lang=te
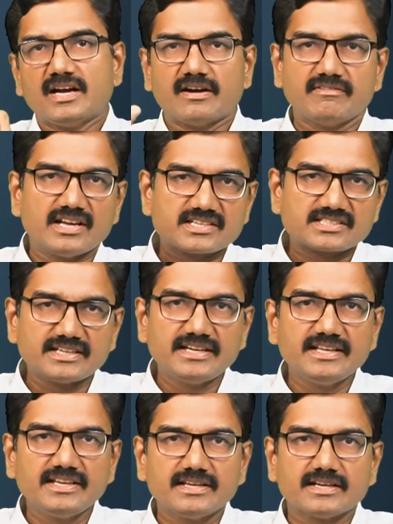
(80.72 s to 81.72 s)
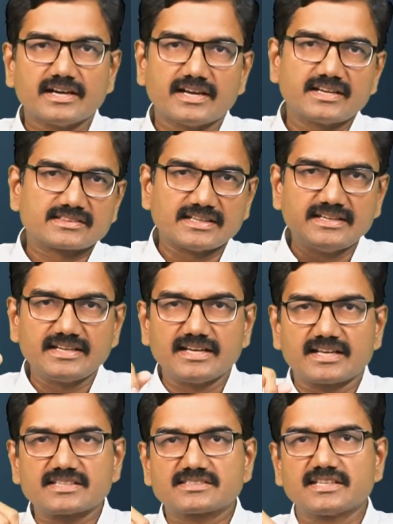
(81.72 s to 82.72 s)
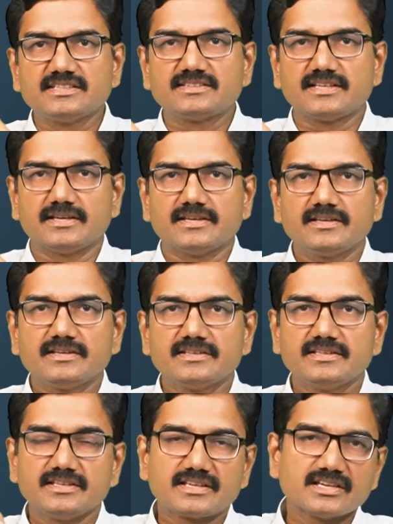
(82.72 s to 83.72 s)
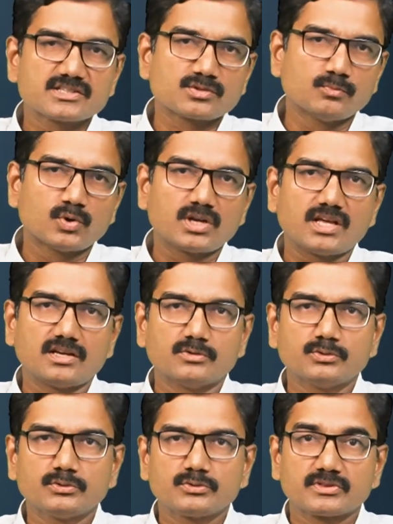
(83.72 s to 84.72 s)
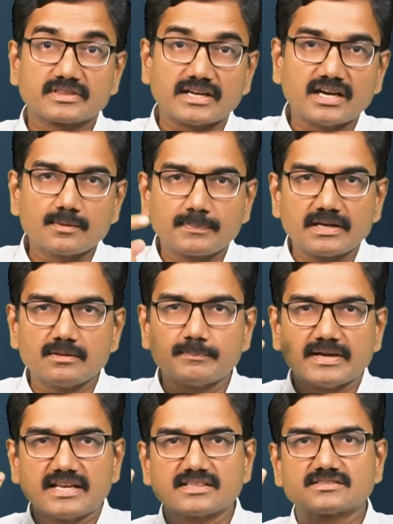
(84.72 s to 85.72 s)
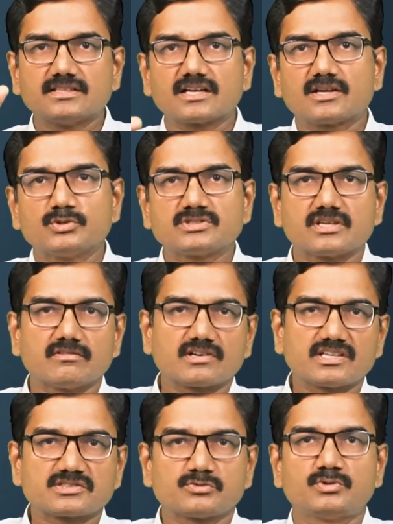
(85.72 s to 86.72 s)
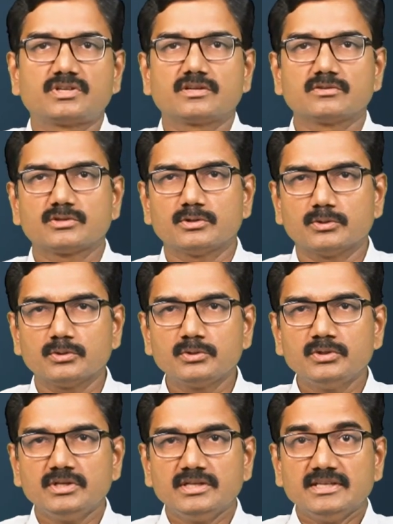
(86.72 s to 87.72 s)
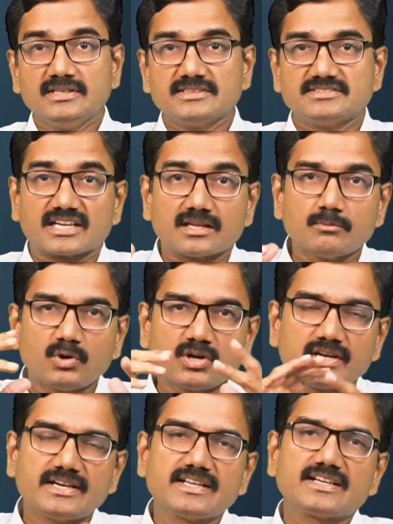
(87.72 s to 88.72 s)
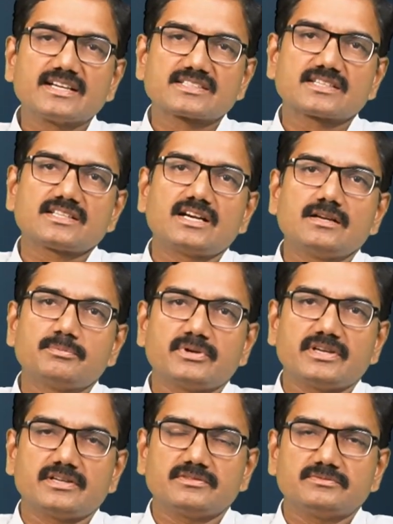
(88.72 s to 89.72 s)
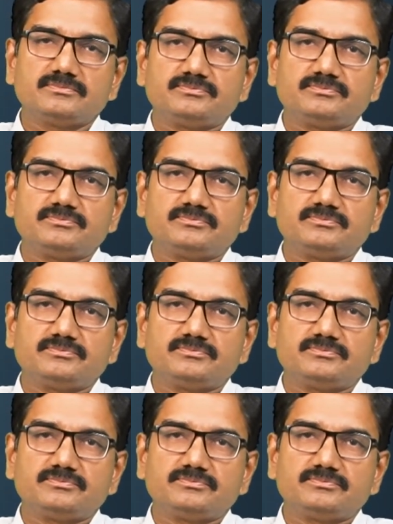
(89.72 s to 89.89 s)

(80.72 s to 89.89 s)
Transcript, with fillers: అవినాష్ రెడ్డి ఆయన తండ్రి అరెస్ట్ అయితే ఈ కేసు మూలాలు తాడేపల్లి ప్యాలెస్ దాకా వచ్చే అవకాశం ఉండటంతో జగన్మోహన్ రెడ్డి గజగజలాడిపోయారు